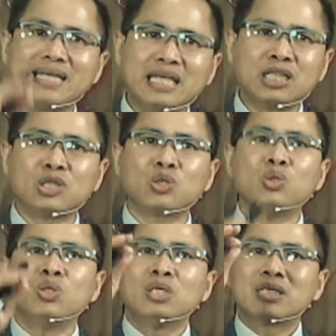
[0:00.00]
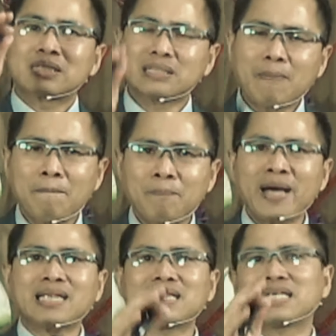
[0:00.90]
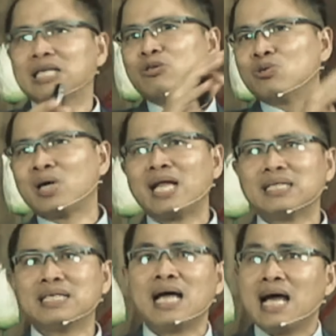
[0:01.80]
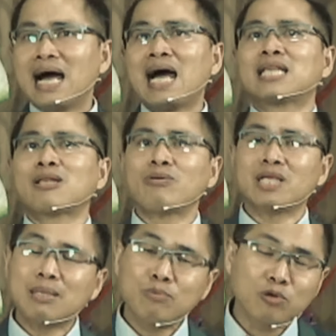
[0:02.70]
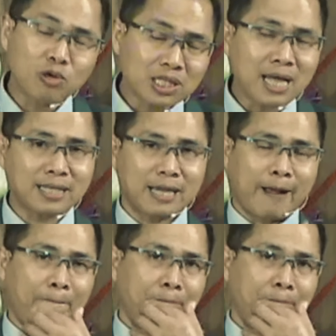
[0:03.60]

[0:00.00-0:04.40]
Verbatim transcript: itu tempat kedudukannya atau ibu kotanya.